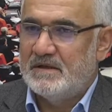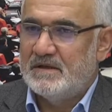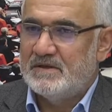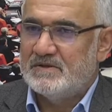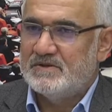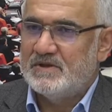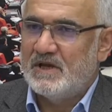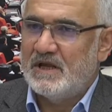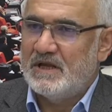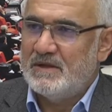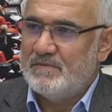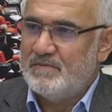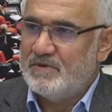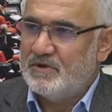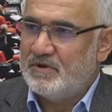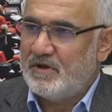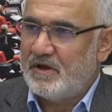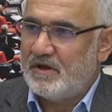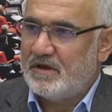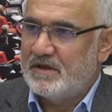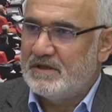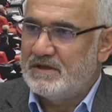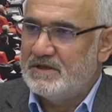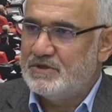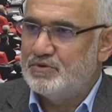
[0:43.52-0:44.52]
Zalimin
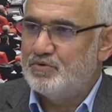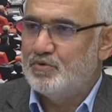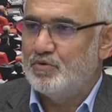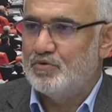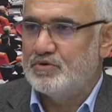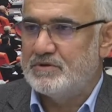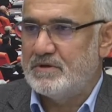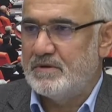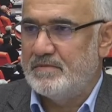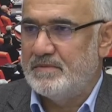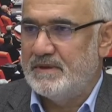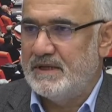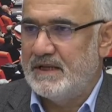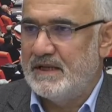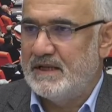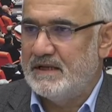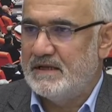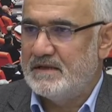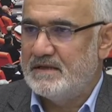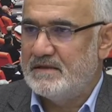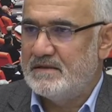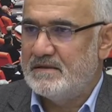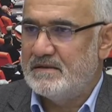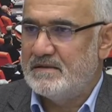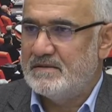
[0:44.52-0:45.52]
ta kendisi olsa bile,
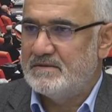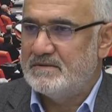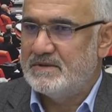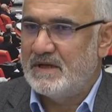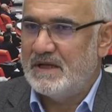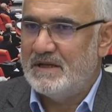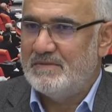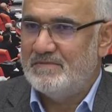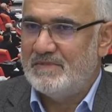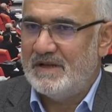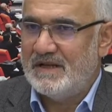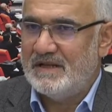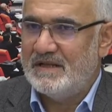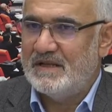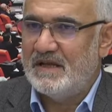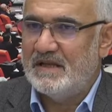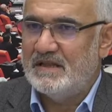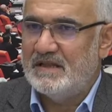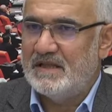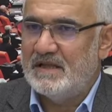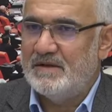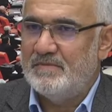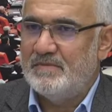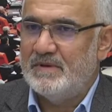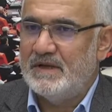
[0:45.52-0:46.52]
zalimlerin
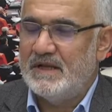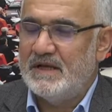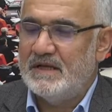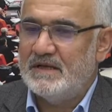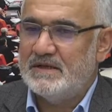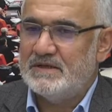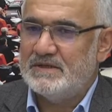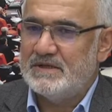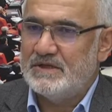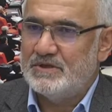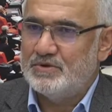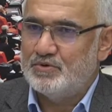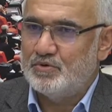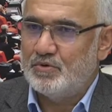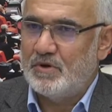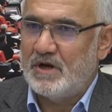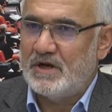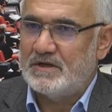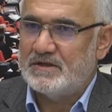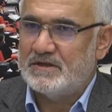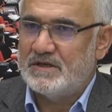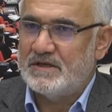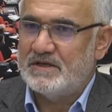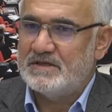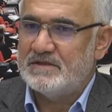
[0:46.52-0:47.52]
kendileri bile siz
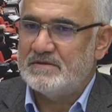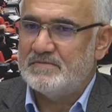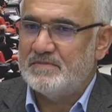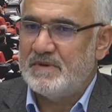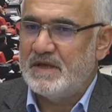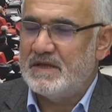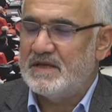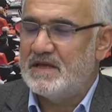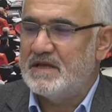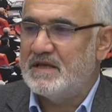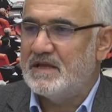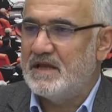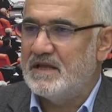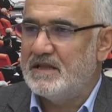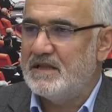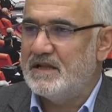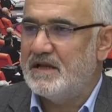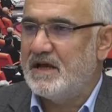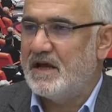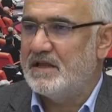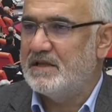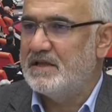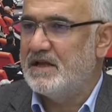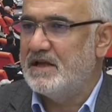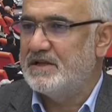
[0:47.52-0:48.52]
sorarsanız belki kendileri
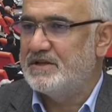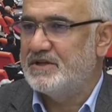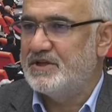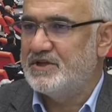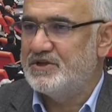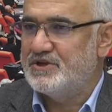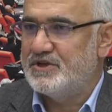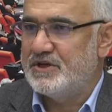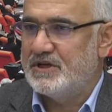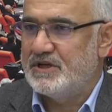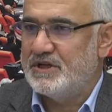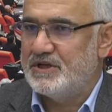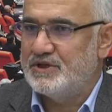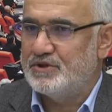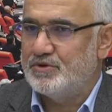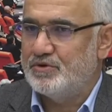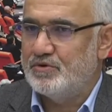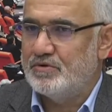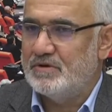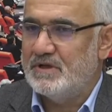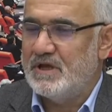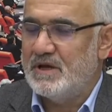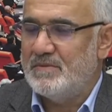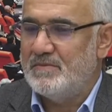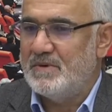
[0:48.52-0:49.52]
adalet
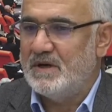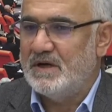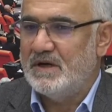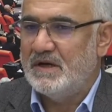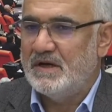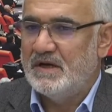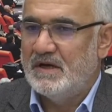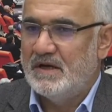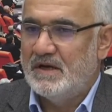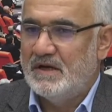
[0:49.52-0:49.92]
gerçekleştiriyor diye ama